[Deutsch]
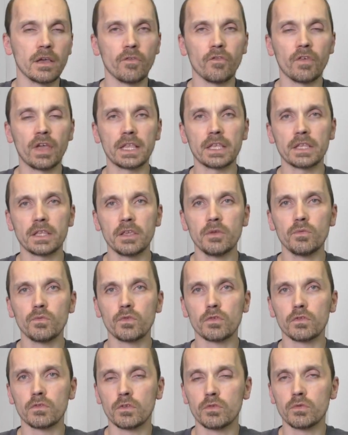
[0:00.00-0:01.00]
werdet die
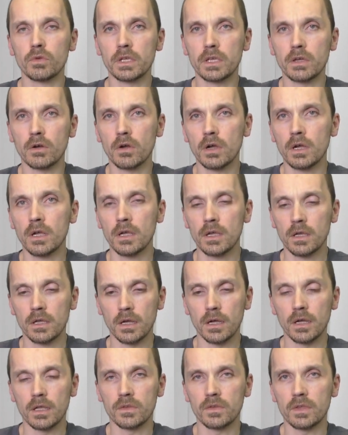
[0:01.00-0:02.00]
Infos natürlich auch
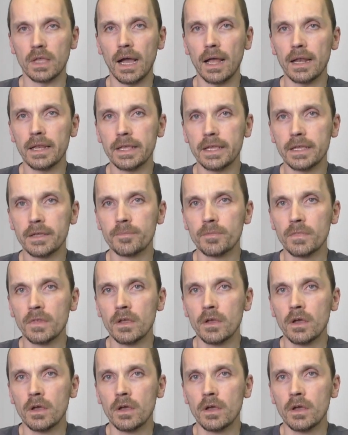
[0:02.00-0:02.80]
äh, darlegen.